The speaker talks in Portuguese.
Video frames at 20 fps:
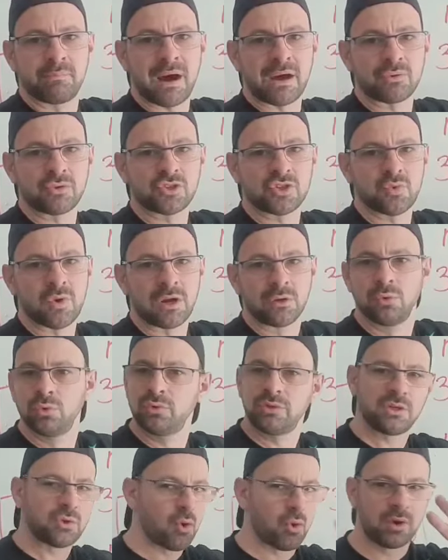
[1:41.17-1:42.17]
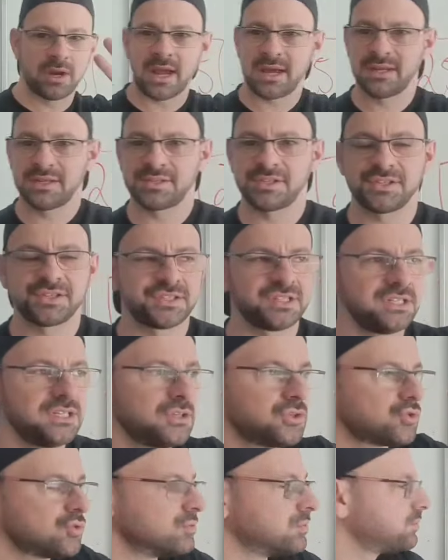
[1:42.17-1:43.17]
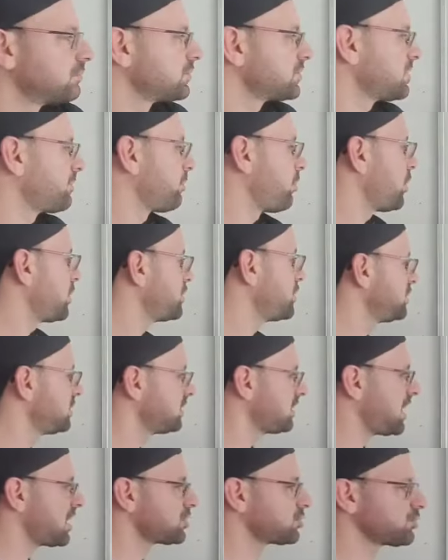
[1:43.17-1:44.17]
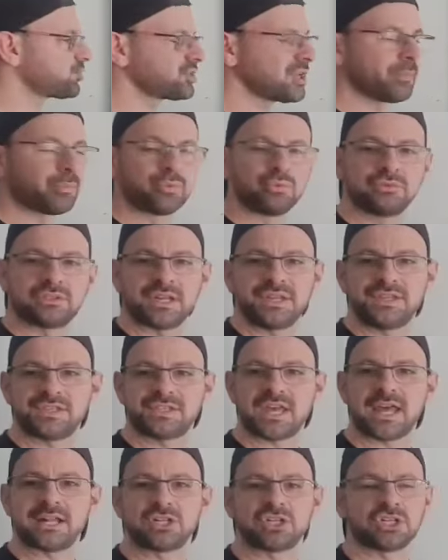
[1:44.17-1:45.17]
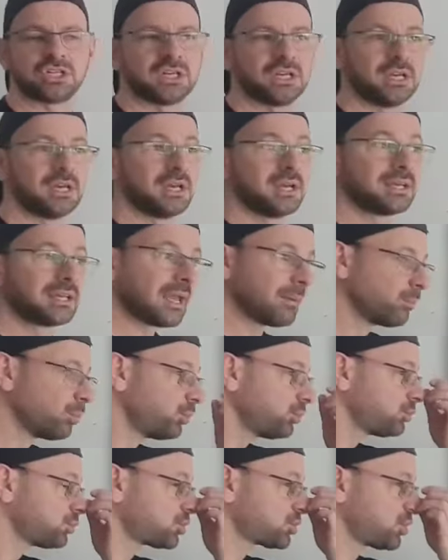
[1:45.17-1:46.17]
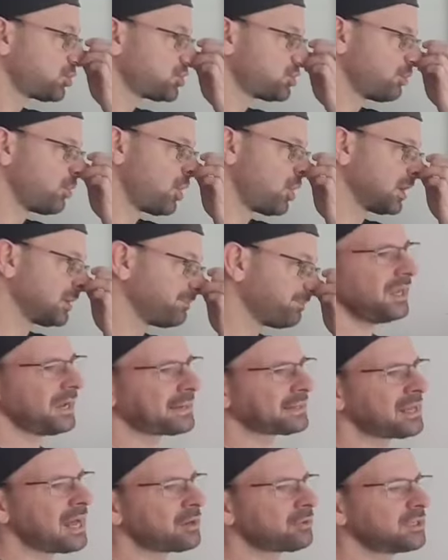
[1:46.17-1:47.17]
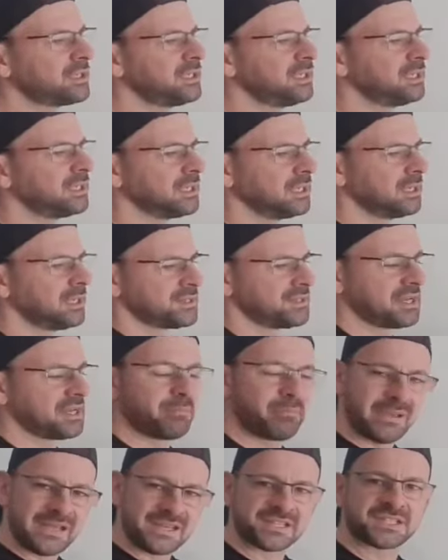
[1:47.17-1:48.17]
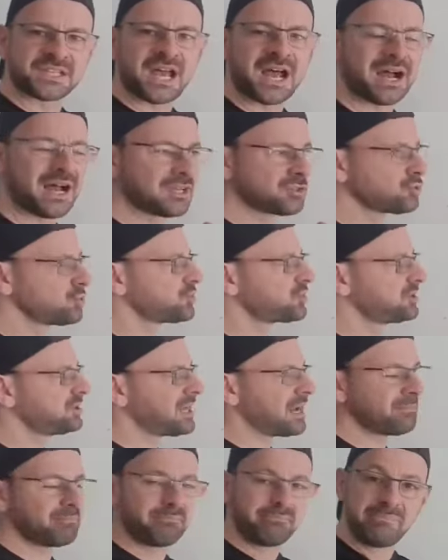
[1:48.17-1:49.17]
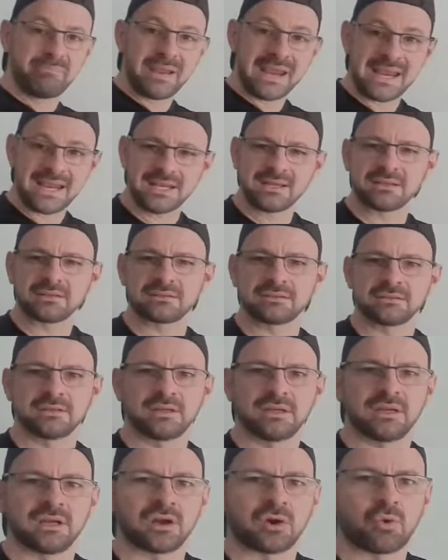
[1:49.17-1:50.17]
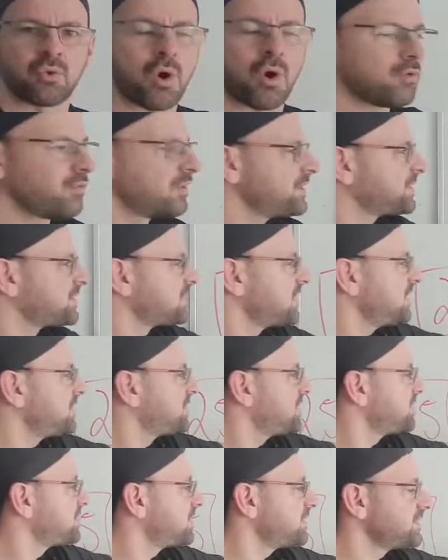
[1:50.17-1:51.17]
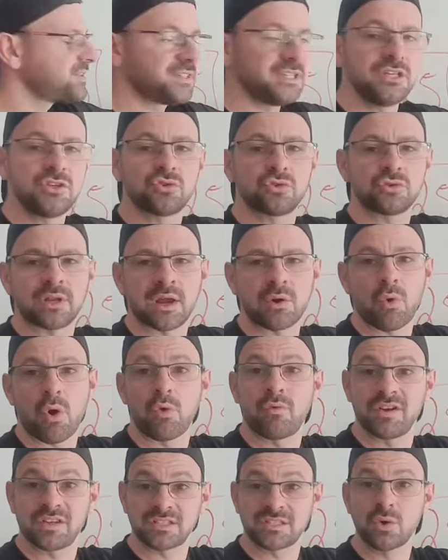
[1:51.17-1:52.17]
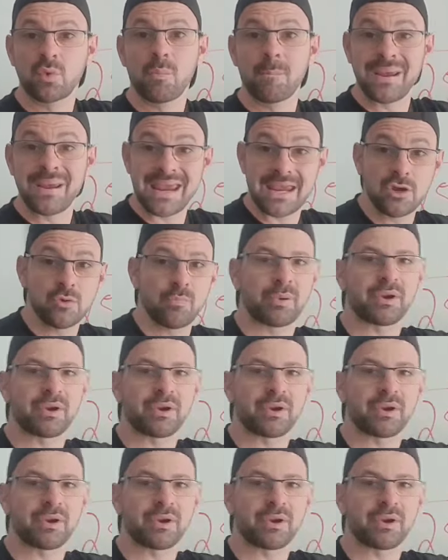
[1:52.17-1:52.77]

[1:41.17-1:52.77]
para o seu aluno em qualquer exercício, você pode ajustar para um 37, que é muito show de bola. É claro que você tem que pensar, raciocinar bem qual vai ser esse exercício, né? qual vai ser o meio